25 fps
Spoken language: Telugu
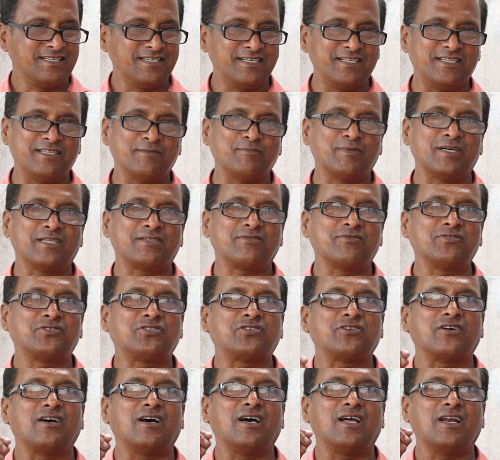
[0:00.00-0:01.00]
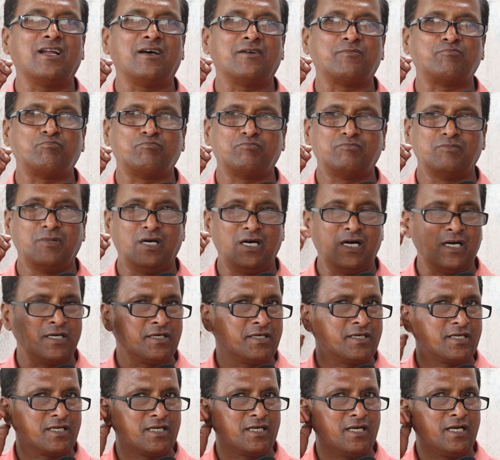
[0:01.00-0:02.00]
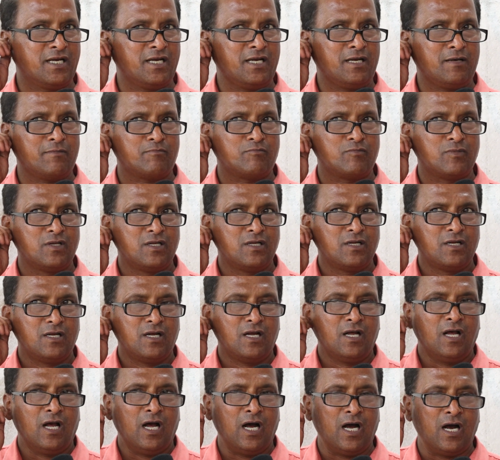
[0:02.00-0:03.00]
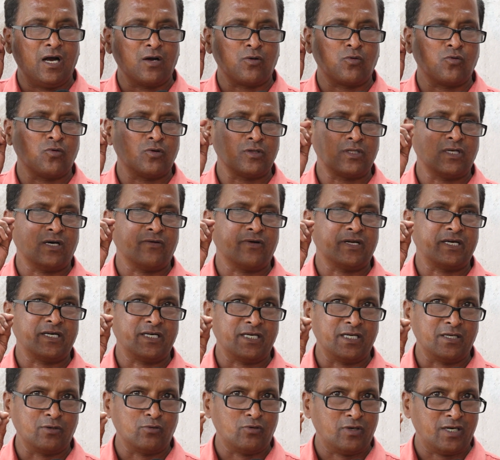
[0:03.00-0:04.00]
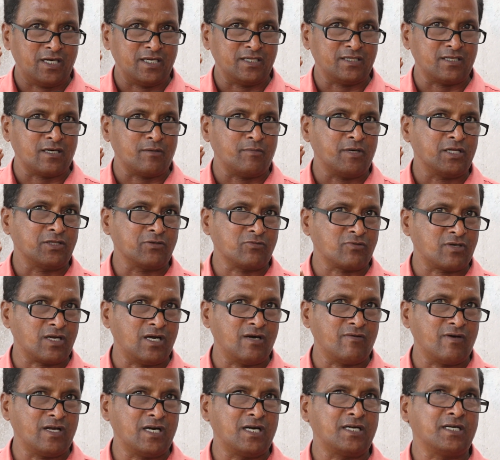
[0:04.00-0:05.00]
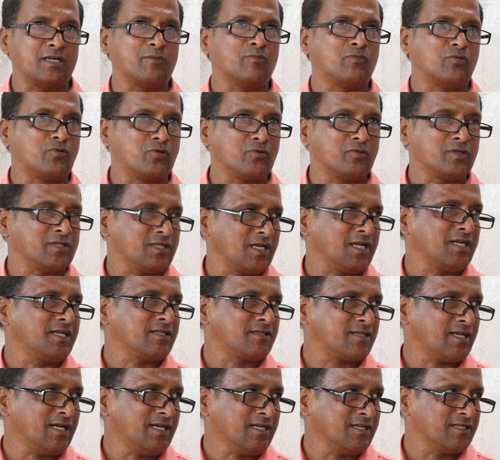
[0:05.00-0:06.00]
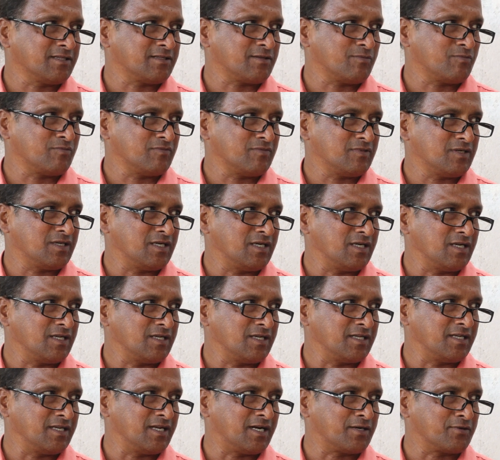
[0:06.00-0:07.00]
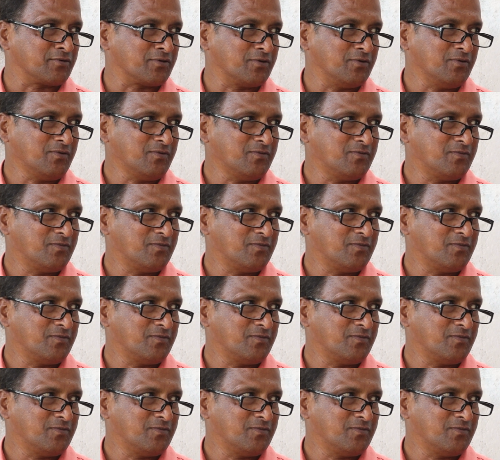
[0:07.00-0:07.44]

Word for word: ఇది మాత్రం చాలా అంటే ఆ గోదావరి నీళ్ళు హైదరాబాద్కు రావాలంటే మూడు వందల ఎంత ఎంత ఎన్ని అడుగులు